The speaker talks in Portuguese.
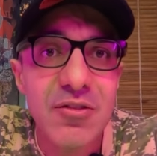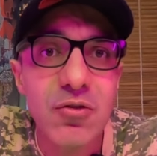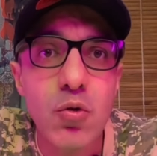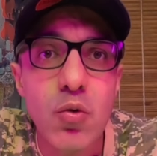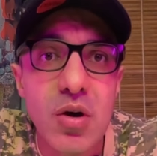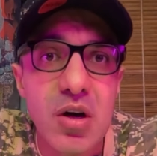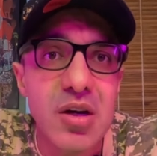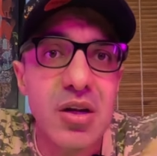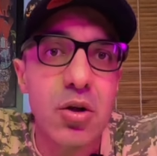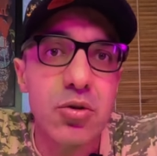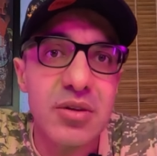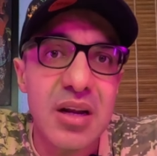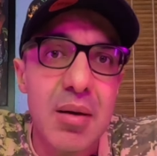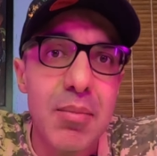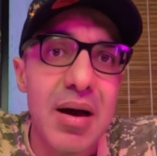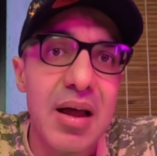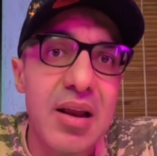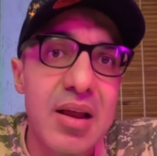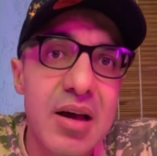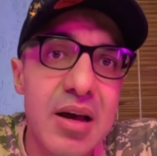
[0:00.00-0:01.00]
suando,
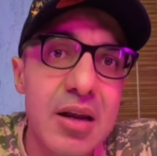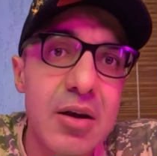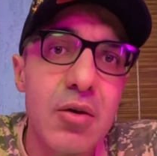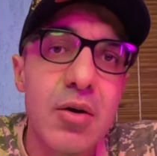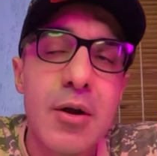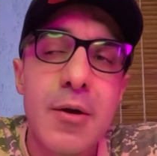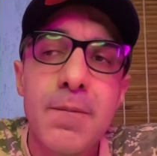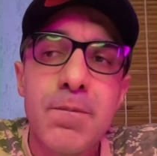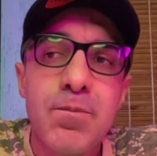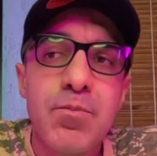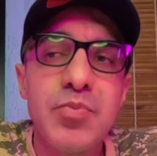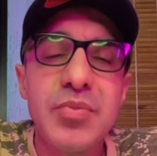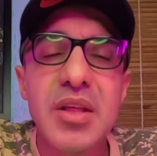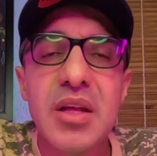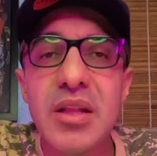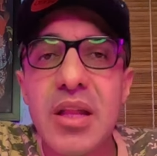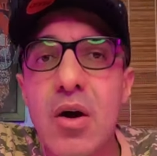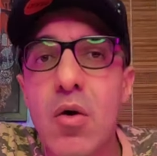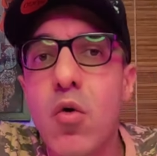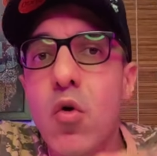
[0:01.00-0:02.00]
trabalhando,
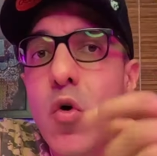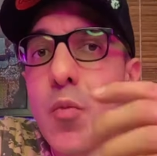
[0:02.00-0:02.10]
entendeu?